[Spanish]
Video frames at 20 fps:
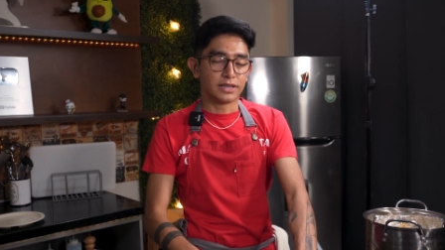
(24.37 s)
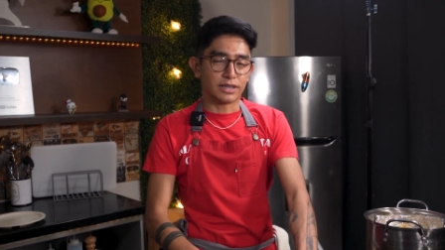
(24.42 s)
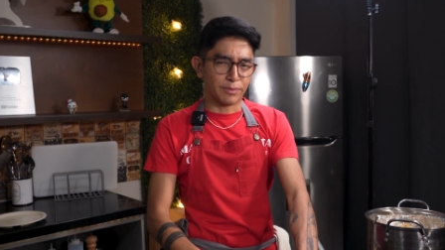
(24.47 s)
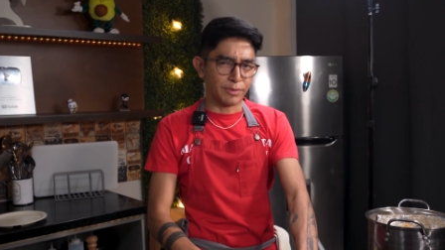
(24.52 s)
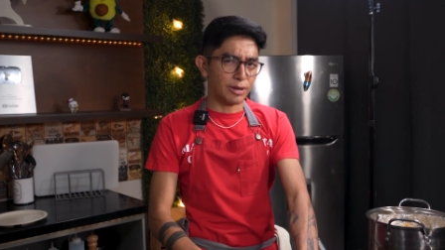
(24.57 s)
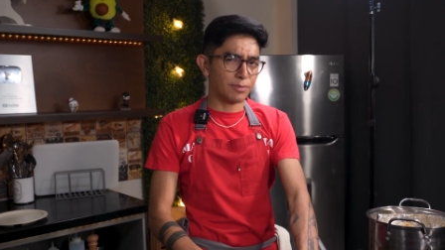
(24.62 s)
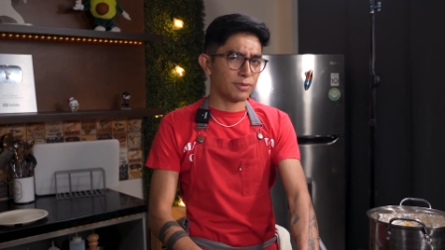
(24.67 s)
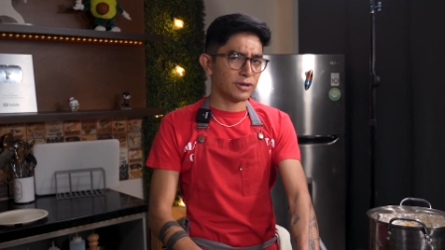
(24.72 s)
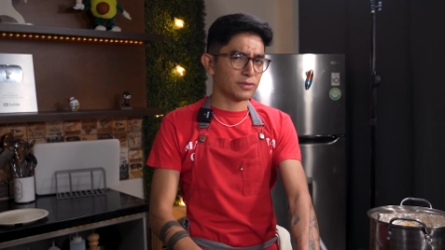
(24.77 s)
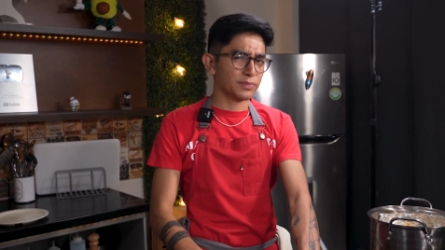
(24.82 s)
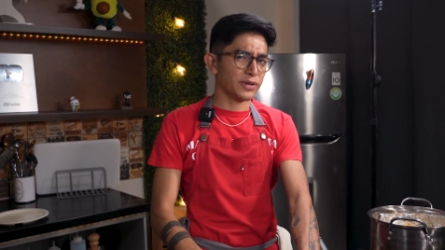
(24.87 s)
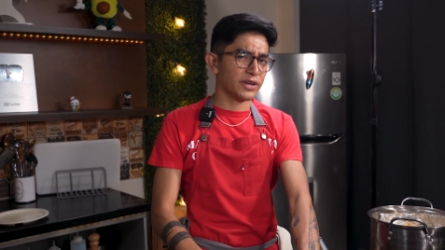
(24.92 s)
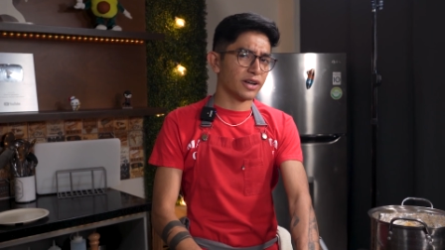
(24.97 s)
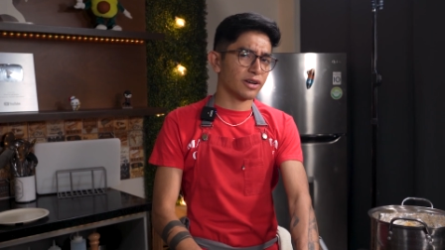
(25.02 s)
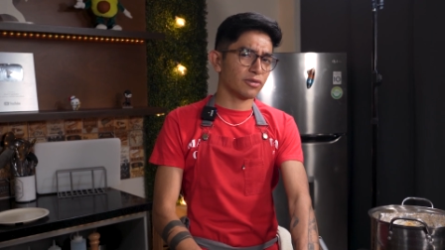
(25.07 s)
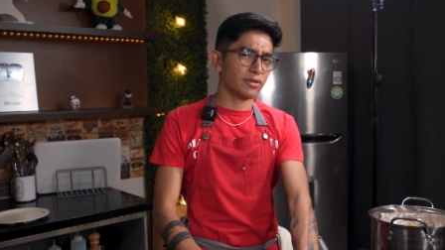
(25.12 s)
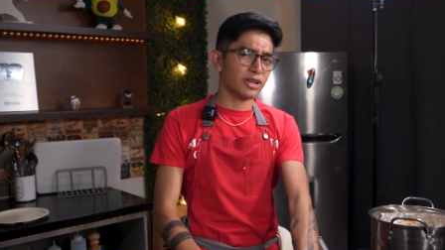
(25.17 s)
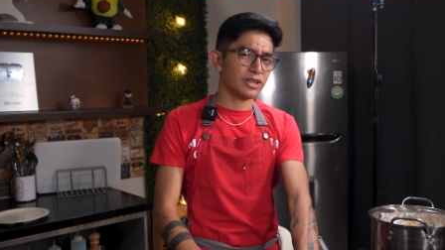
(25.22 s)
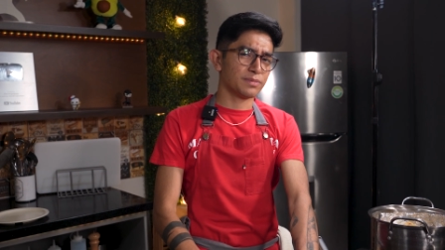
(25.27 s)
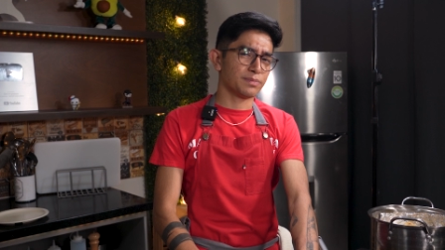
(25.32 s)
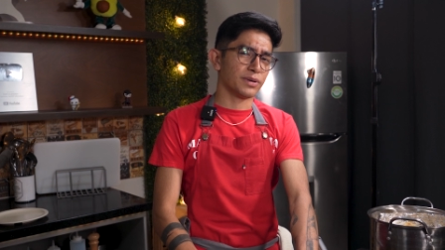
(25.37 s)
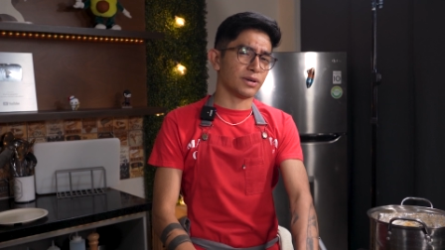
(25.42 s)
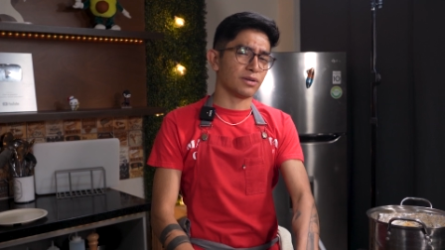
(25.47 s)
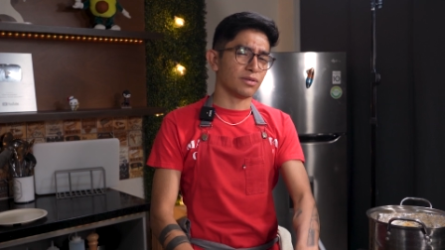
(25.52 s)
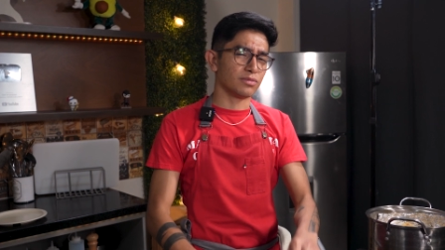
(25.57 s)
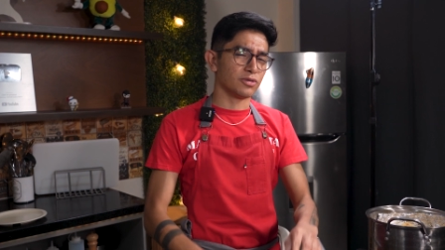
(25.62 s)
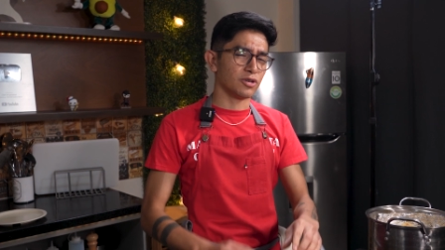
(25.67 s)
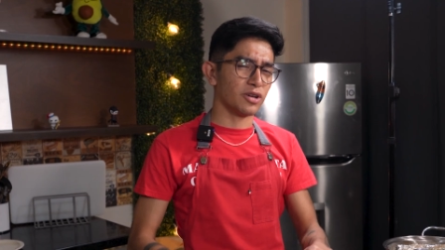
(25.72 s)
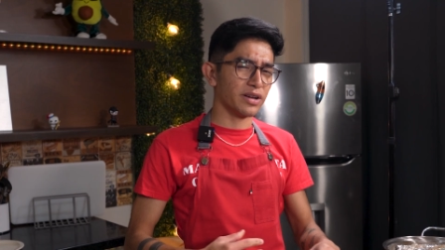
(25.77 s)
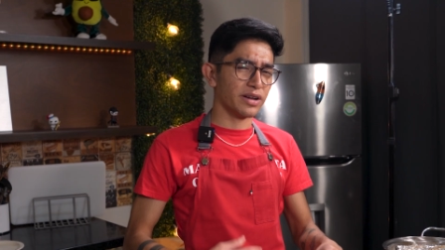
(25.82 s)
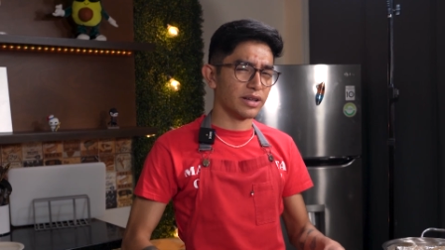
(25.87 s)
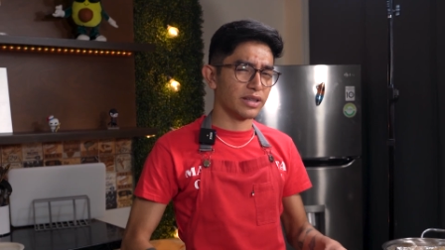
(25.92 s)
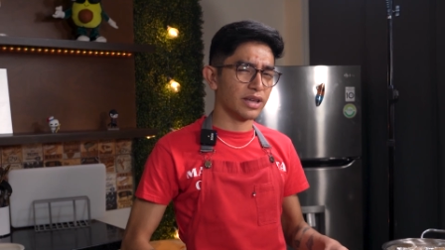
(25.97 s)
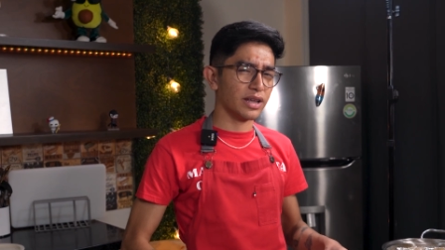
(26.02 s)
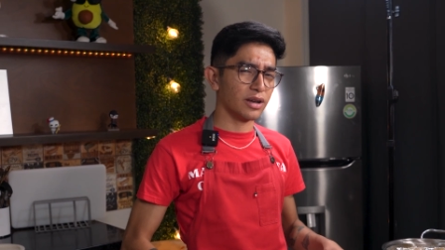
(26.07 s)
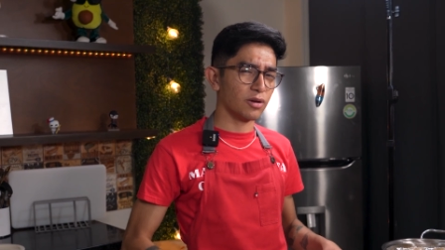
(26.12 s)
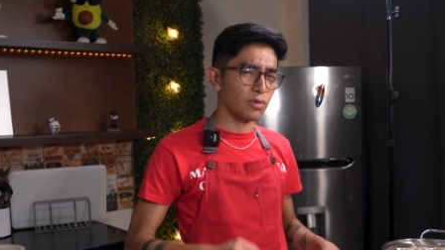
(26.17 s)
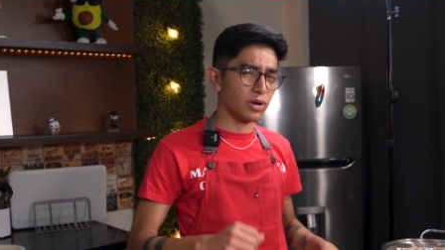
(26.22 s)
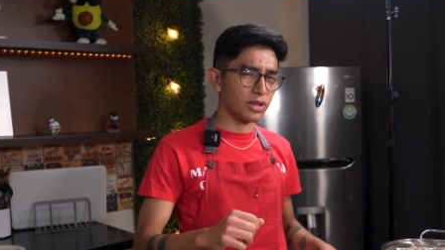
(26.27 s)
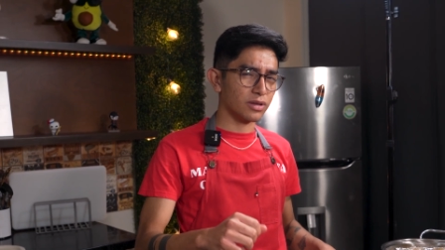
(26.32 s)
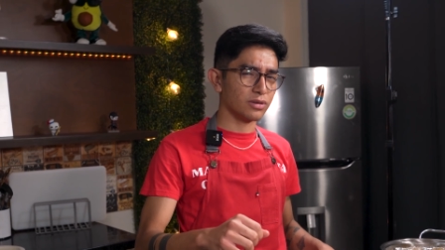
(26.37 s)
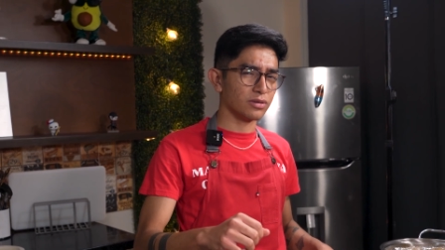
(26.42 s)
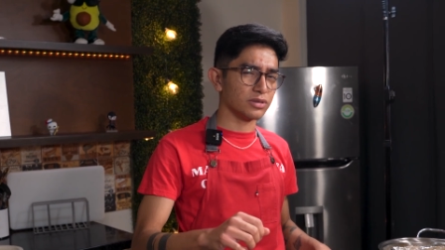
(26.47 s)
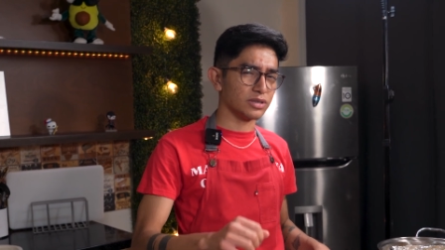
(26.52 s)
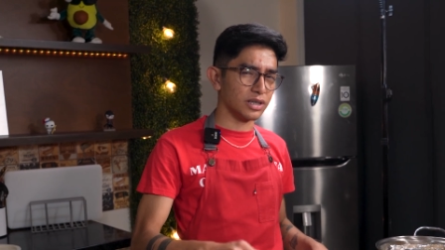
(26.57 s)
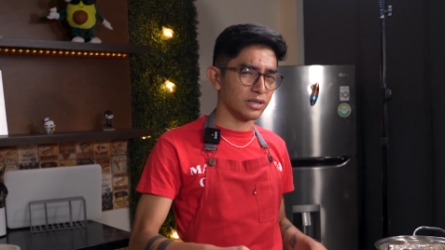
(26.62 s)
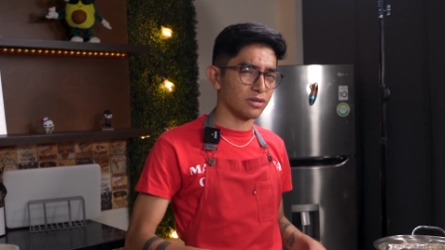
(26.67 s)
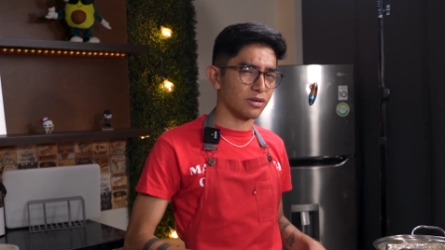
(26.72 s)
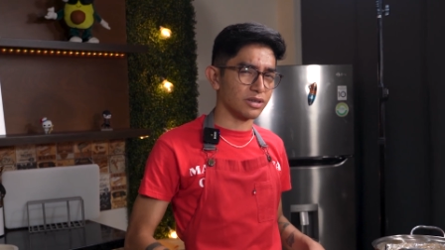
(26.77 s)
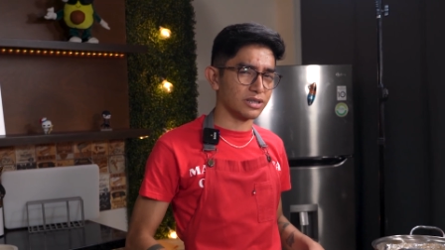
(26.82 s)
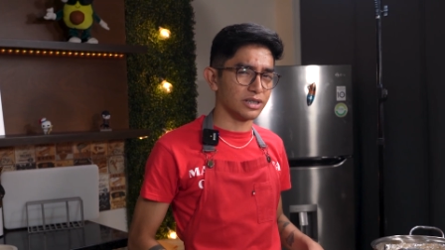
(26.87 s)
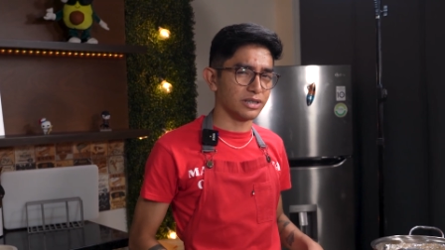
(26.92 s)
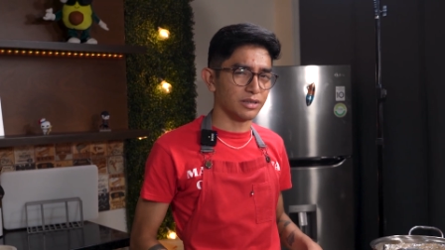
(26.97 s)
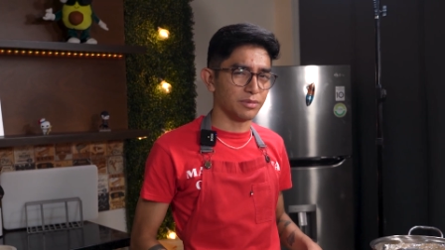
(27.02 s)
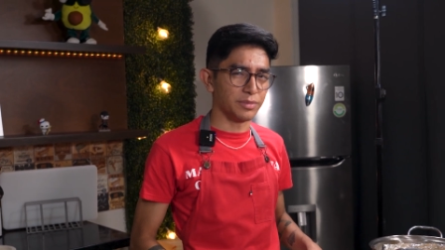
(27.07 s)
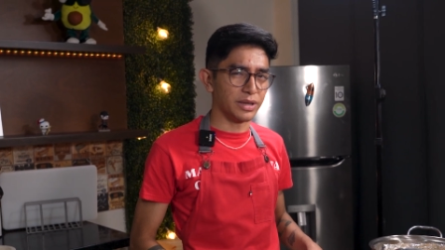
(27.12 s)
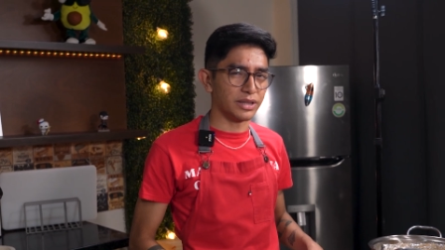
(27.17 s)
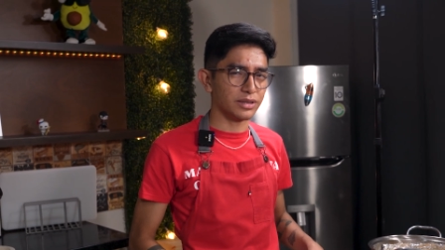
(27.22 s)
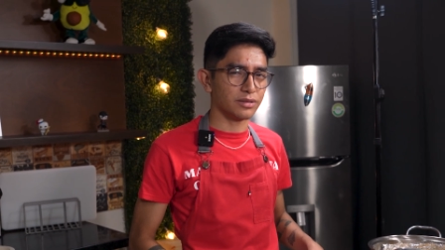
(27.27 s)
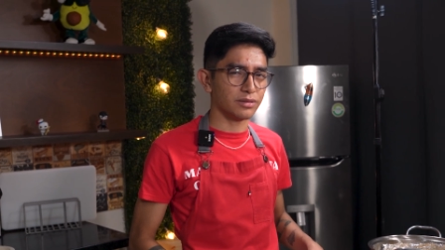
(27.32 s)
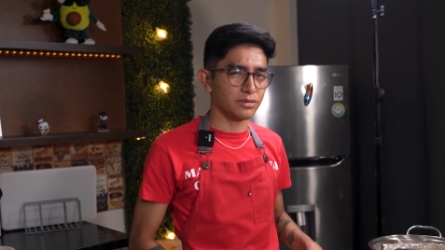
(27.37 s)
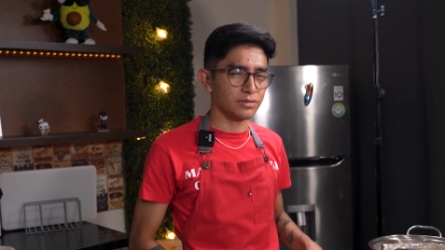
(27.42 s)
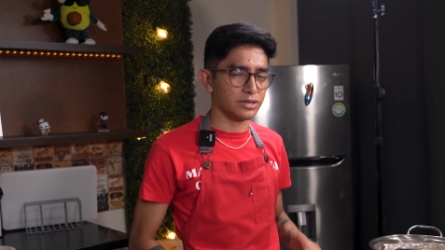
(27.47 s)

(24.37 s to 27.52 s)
También le puedes poner nuez, pero yo la verdad le guardo cierto resentimiento,